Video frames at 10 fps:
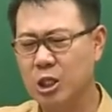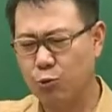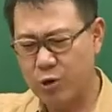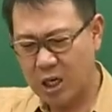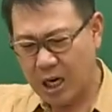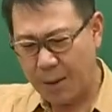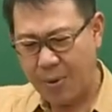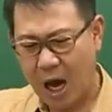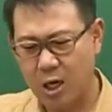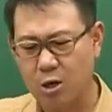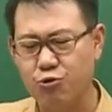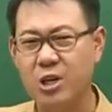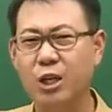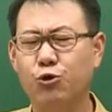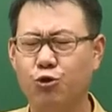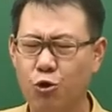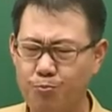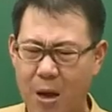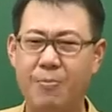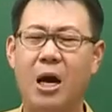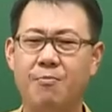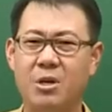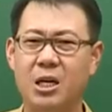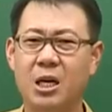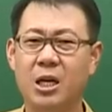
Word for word: 우리 카페 합격 후기에 수두룩 빽빽합니다.